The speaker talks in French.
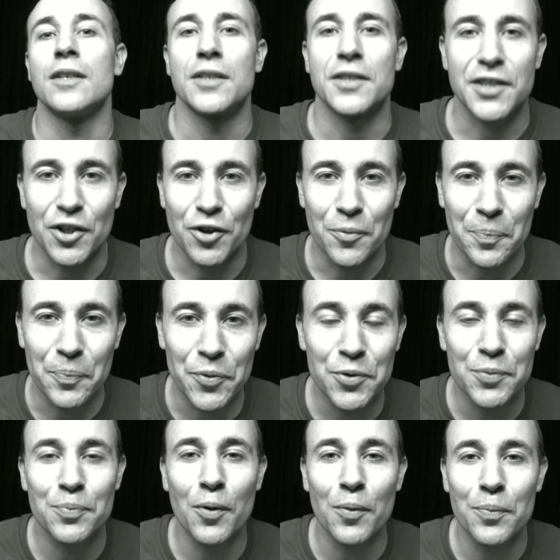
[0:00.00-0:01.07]
c'est le
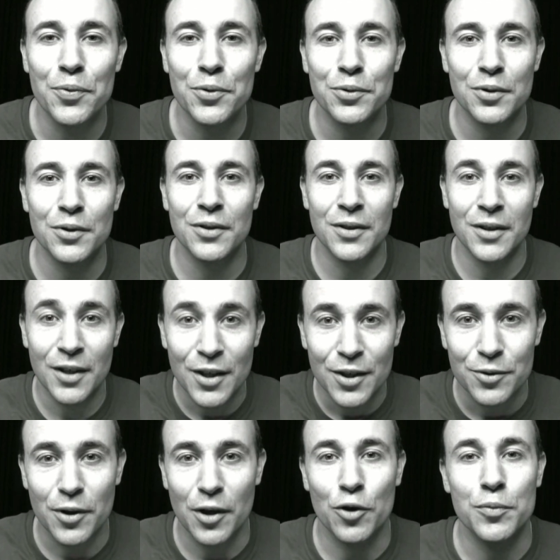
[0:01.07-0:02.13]
plus beau but
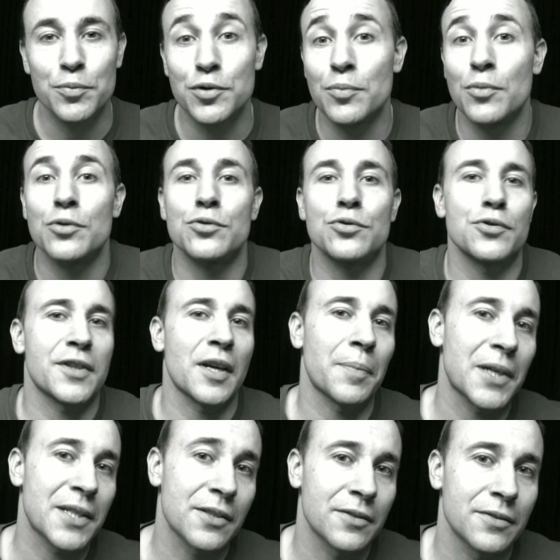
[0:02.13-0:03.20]
de la Coupe du Monde jusqu'à
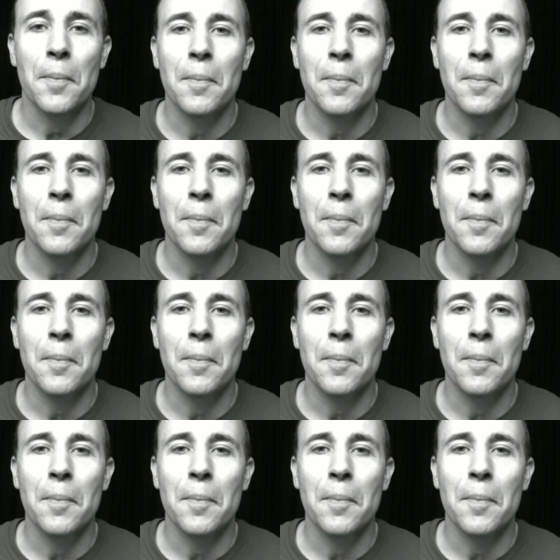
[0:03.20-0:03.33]
présent.